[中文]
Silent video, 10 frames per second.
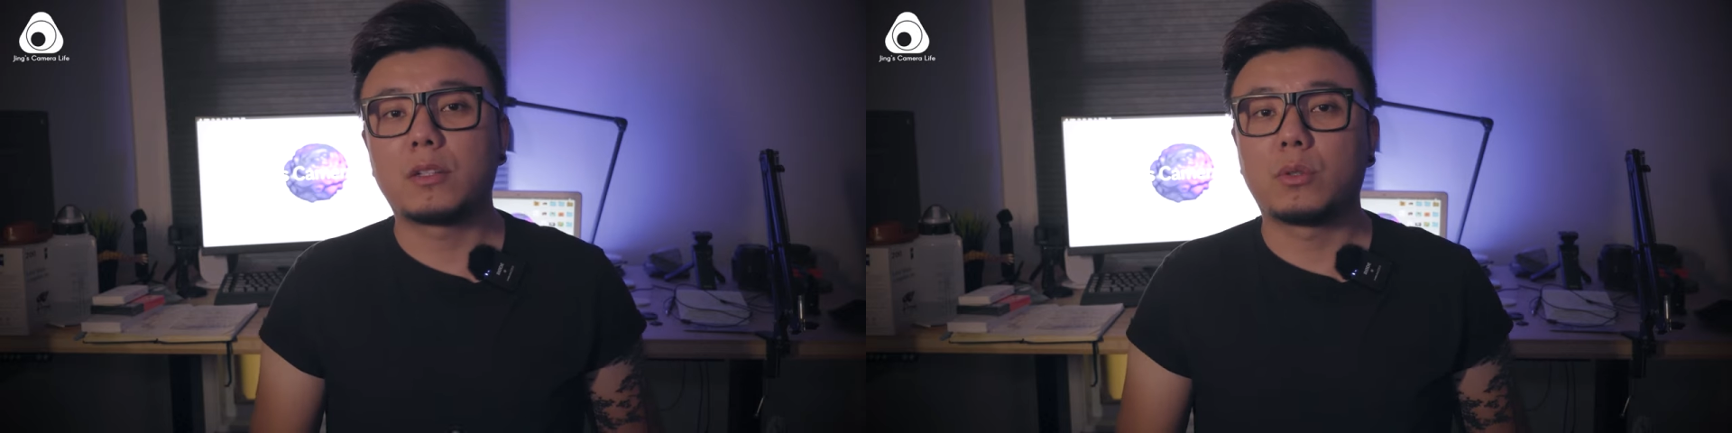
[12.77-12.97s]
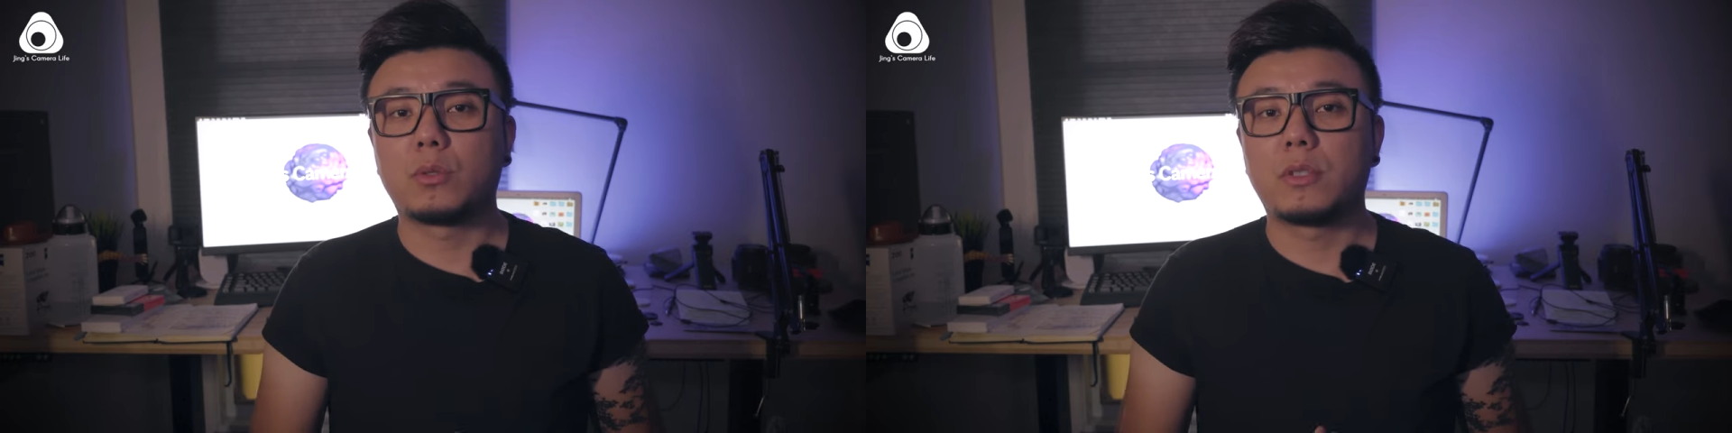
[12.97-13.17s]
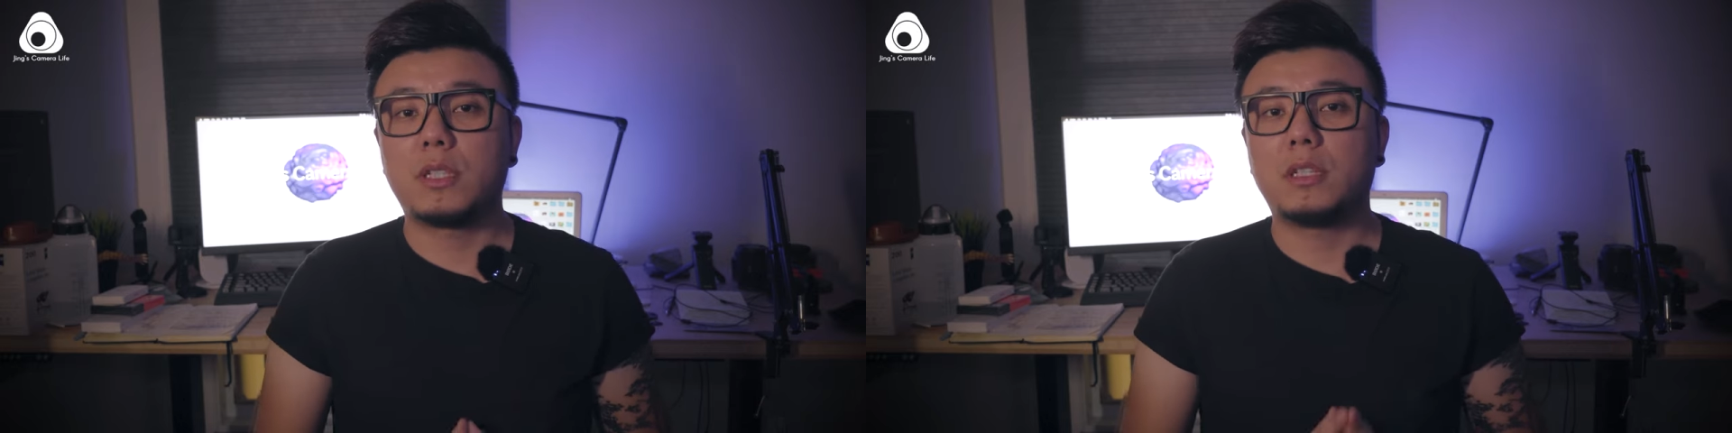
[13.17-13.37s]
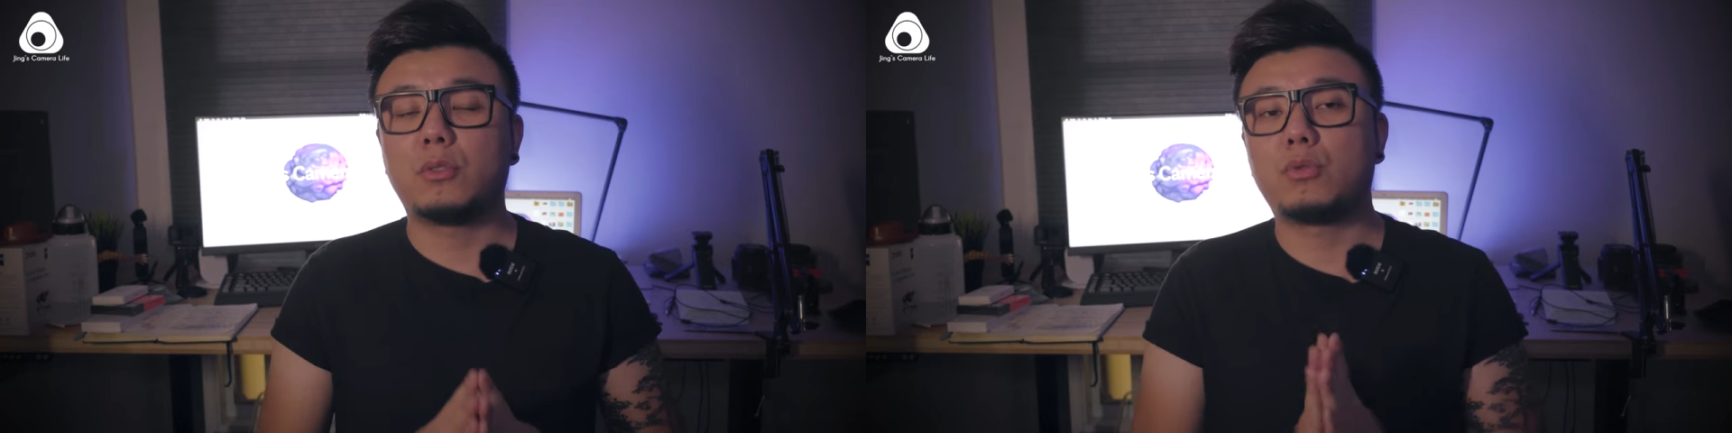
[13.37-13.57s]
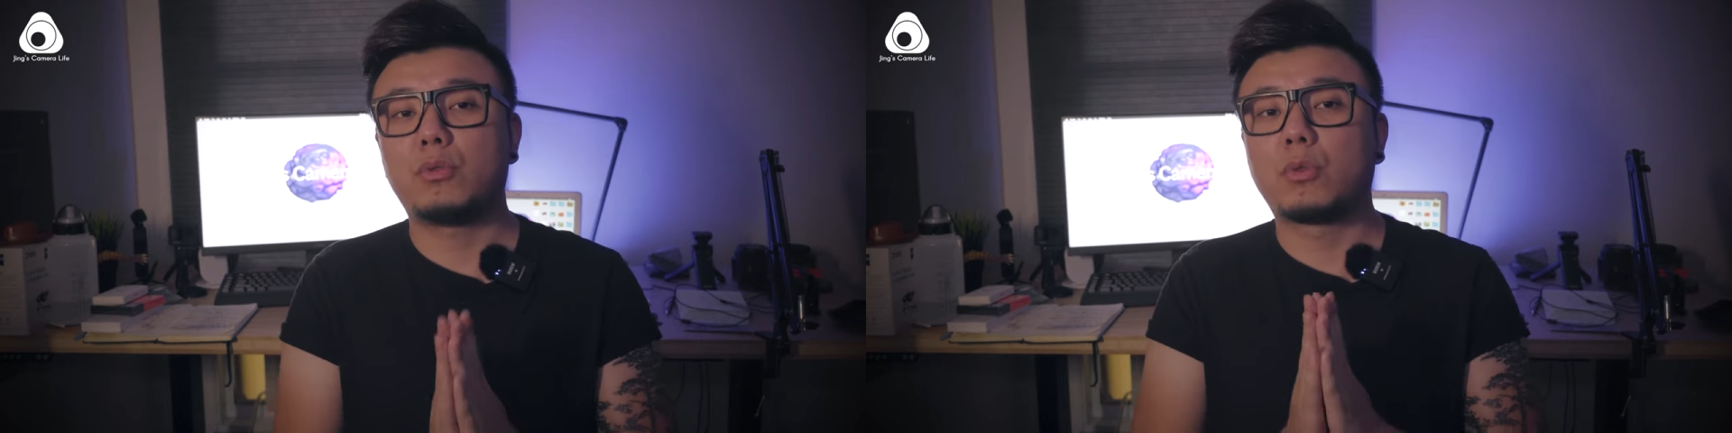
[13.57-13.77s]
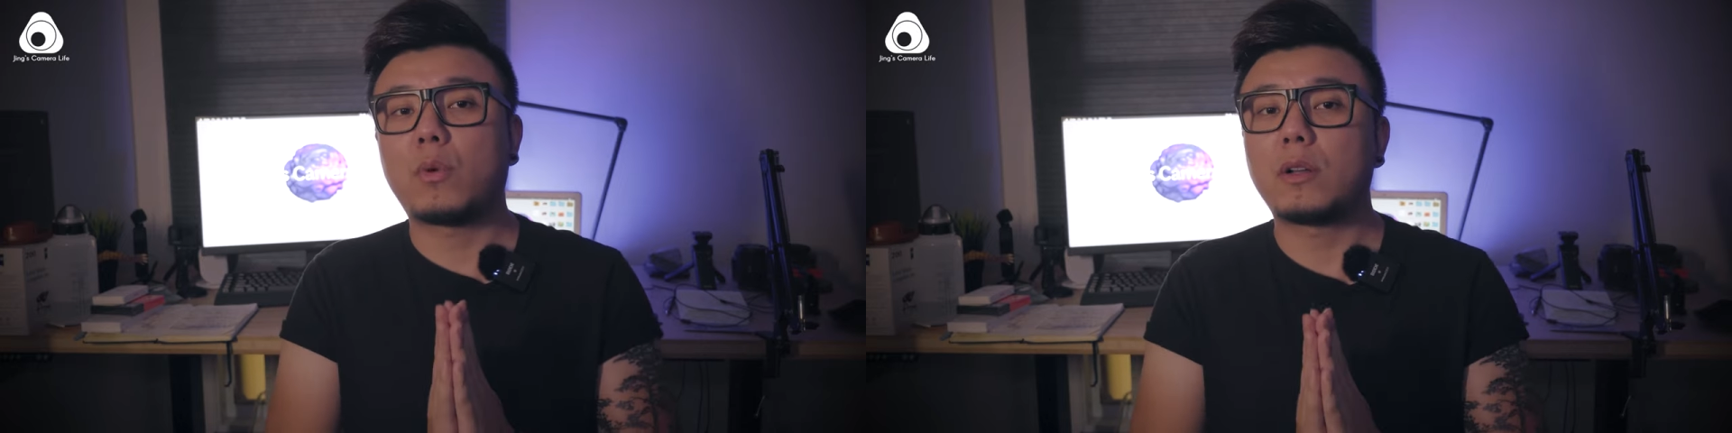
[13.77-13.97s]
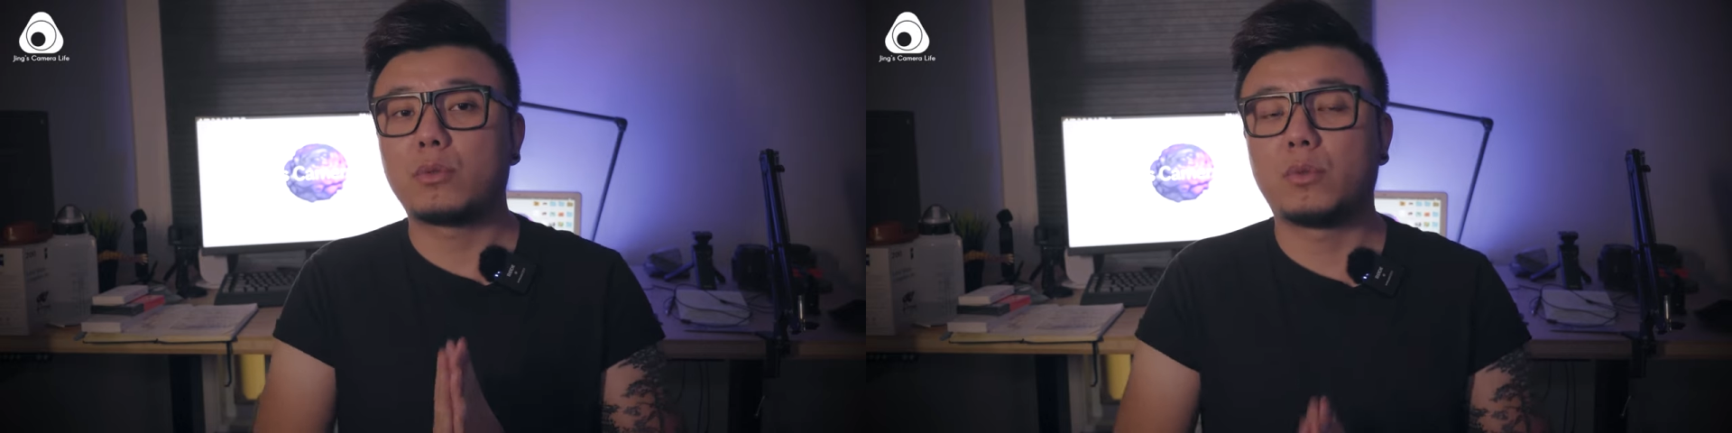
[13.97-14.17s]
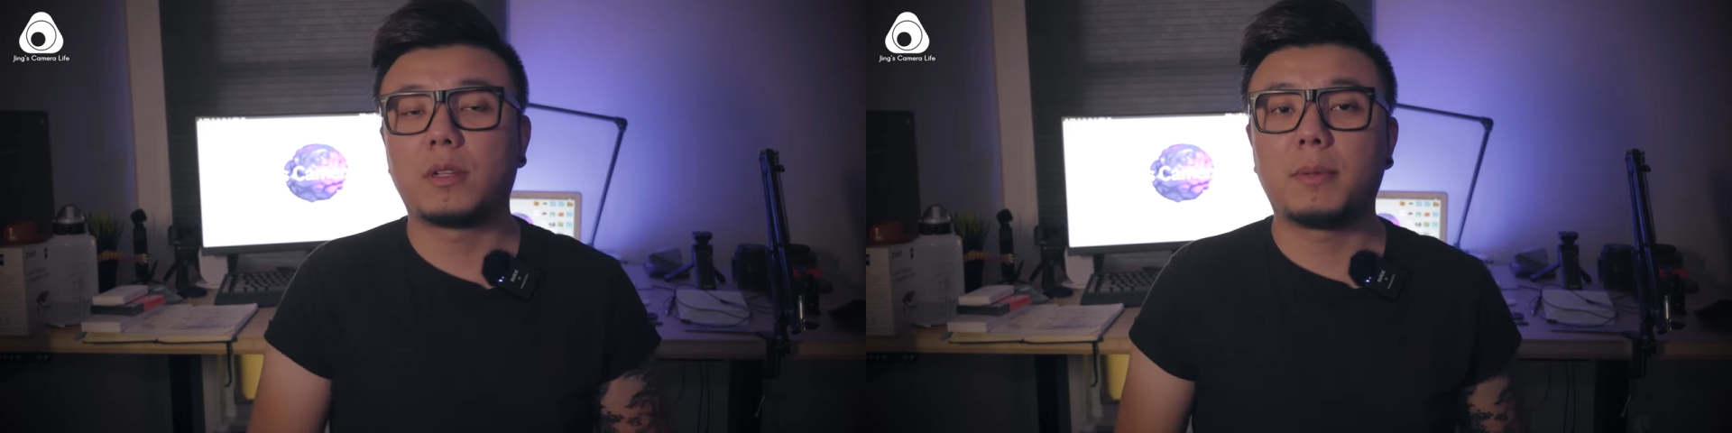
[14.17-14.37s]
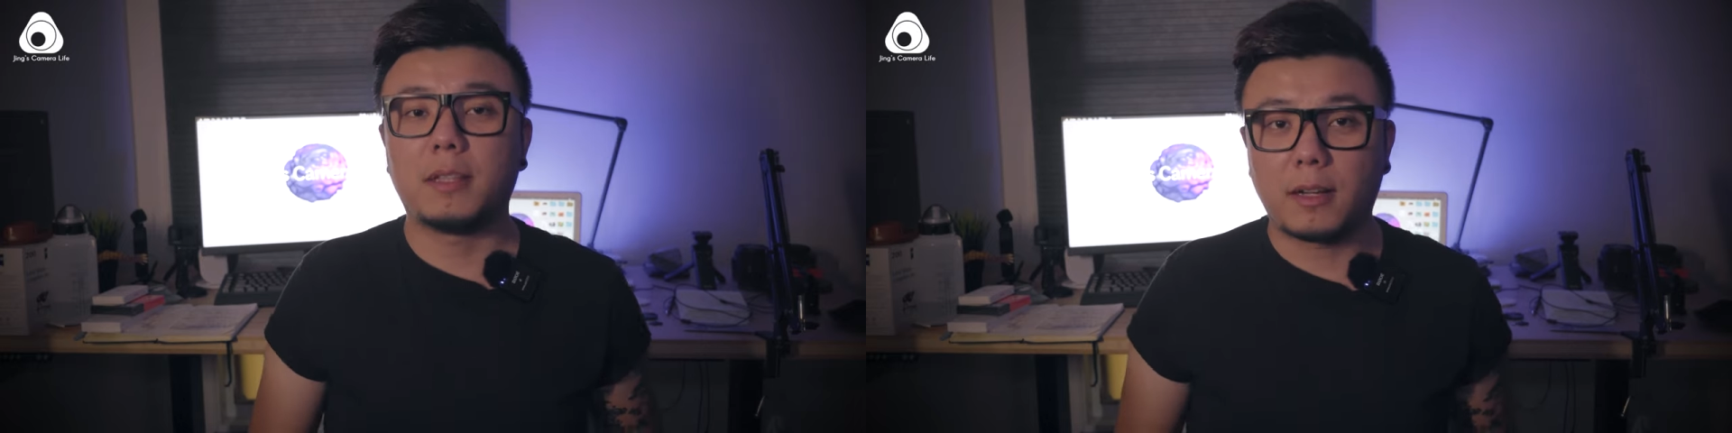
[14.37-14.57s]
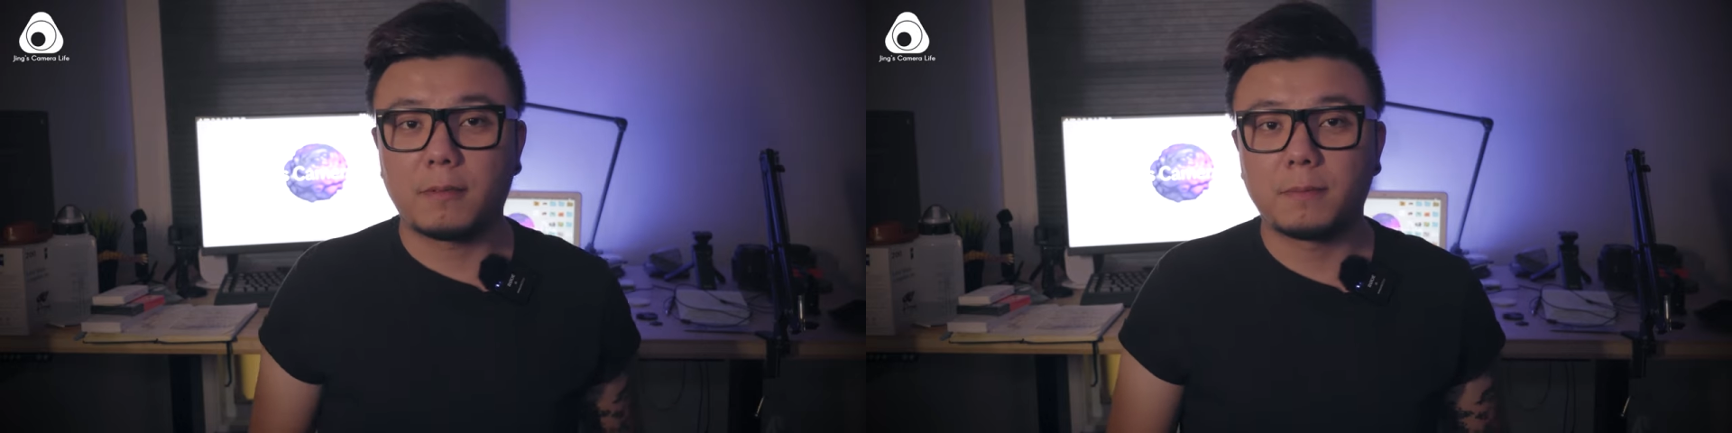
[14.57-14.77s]
就继续关注我的
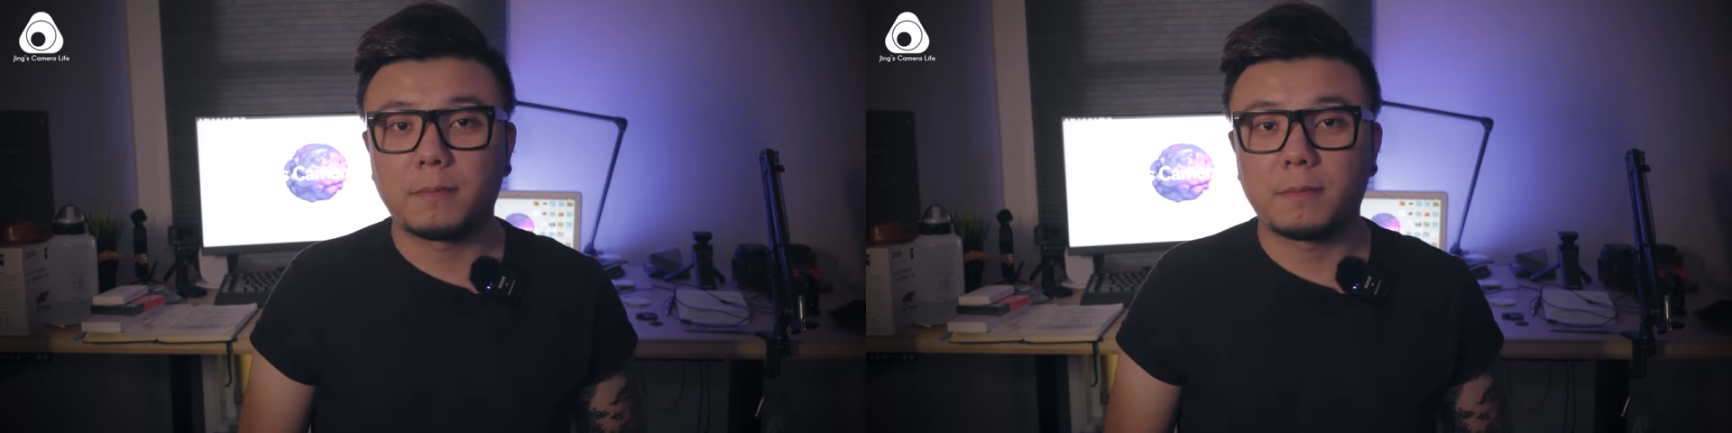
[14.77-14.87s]
频道。